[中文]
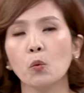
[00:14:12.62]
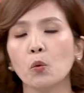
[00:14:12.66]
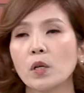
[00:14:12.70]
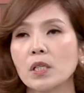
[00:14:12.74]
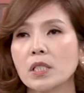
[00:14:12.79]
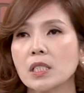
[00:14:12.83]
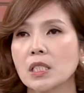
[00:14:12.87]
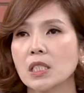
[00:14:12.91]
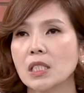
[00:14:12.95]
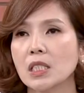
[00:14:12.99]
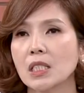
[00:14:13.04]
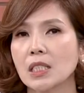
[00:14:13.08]
我
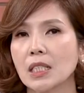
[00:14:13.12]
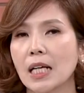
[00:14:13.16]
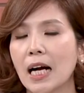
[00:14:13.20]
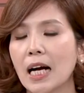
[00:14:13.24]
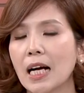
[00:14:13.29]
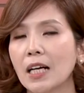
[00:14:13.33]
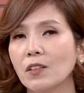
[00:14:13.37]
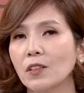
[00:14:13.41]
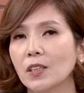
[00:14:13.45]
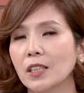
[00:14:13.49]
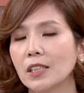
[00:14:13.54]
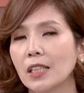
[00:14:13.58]
是刚
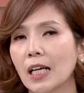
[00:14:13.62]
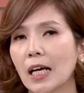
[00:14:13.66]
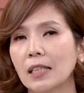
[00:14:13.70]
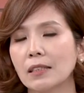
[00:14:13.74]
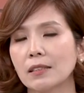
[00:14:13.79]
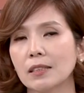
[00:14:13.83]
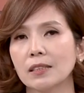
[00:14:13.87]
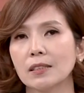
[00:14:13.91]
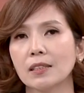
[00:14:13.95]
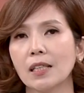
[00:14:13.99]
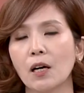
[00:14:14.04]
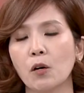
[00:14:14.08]
刚有跟大家
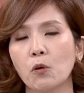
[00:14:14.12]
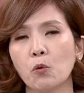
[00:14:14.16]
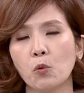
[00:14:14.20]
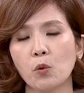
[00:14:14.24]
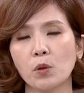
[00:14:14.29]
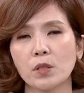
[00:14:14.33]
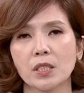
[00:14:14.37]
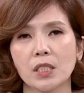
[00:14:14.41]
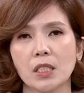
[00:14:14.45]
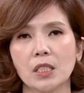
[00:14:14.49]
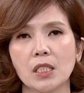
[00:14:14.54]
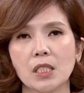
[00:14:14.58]
提到，
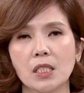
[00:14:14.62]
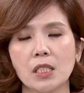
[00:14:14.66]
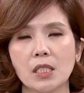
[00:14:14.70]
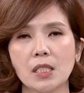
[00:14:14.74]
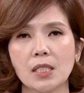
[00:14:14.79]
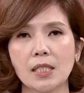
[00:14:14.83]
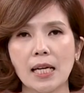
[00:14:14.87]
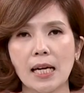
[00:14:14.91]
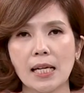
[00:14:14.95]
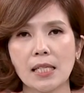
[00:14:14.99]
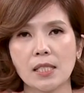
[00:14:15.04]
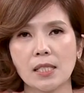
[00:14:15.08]
我其实是
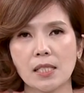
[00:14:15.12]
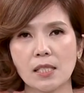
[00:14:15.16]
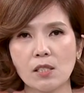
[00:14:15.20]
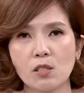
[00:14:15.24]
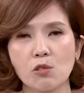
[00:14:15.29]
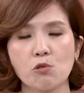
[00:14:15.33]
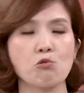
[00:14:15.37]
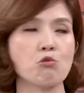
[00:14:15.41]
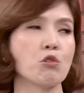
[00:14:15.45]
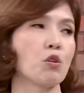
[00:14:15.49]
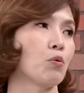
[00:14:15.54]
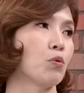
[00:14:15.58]
在四
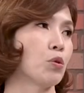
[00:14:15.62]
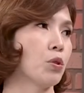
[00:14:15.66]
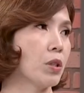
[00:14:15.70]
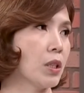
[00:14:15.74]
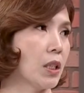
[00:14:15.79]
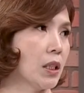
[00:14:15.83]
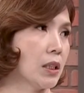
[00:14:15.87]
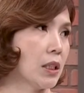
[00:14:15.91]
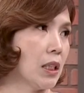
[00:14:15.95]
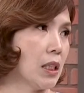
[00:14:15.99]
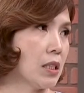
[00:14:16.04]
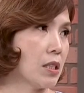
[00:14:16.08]
十岁我就
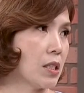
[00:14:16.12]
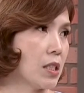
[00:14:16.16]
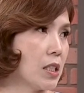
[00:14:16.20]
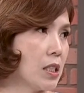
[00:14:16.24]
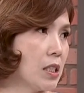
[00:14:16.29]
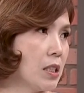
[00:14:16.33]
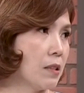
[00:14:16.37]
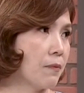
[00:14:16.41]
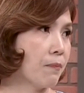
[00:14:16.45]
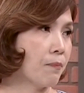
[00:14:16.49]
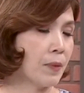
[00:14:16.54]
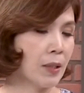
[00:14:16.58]
更年
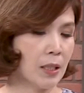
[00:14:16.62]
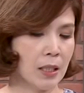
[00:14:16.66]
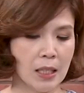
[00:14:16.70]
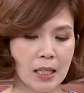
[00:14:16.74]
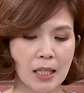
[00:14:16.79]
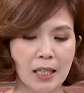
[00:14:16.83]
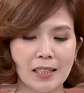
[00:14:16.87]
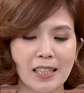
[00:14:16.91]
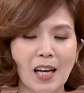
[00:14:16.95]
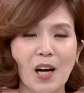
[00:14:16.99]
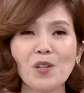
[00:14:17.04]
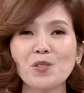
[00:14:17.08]
期。
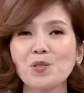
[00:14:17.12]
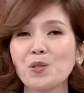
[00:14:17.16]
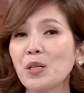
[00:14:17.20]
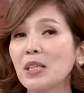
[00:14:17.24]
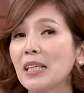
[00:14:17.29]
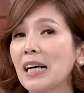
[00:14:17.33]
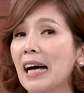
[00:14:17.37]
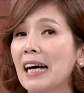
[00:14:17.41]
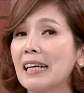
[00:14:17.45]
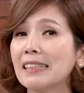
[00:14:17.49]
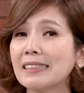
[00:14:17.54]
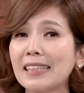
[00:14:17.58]
然后，所以
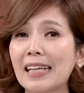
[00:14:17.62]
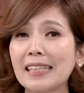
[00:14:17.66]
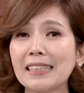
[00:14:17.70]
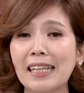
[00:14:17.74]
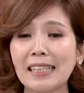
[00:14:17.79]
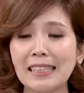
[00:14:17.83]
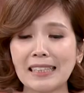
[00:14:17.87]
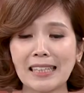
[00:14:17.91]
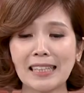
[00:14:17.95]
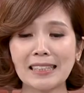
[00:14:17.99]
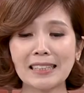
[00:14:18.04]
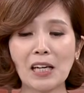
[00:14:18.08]
刚大
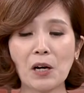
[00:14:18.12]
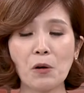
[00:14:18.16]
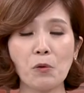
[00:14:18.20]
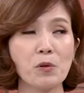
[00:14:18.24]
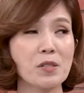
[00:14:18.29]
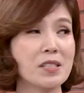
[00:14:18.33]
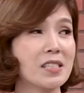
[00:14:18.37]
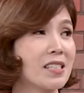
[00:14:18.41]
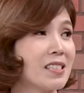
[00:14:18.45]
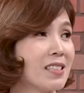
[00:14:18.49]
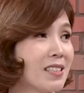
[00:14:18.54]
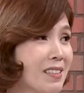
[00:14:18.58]
家一看到我
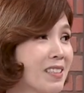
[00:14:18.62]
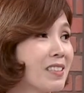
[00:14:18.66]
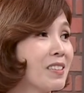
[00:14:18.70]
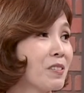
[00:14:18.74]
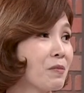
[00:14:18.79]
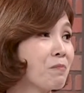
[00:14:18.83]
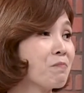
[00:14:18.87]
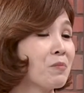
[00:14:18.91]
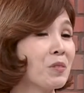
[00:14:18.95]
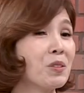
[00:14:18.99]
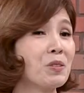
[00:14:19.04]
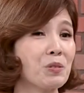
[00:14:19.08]
年轻
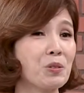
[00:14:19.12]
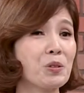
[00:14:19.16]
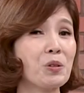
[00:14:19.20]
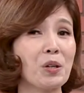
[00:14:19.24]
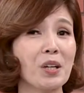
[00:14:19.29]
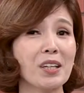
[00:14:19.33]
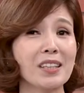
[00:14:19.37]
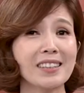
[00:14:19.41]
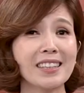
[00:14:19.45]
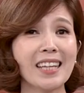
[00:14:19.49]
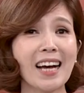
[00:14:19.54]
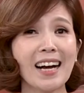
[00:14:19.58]
哎，
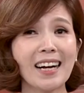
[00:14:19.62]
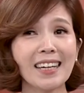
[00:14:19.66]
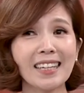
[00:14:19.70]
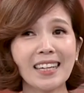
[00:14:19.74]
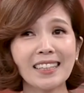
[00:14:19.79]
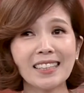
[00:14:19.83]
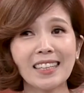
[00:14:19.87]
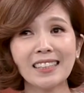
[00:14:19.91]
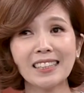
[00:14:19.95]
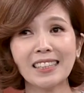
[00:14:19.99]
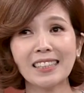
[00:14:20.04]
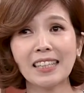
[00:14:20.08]
对，大家
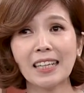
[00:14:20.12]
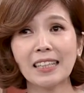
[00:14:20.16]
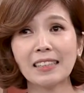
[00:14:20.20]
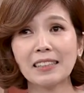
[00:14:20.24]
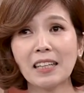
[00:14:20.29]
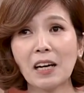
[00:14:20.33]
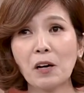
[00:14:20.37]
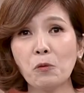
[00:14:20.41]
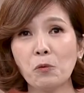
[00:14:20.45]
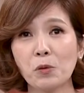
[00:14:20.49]
刚刚一看到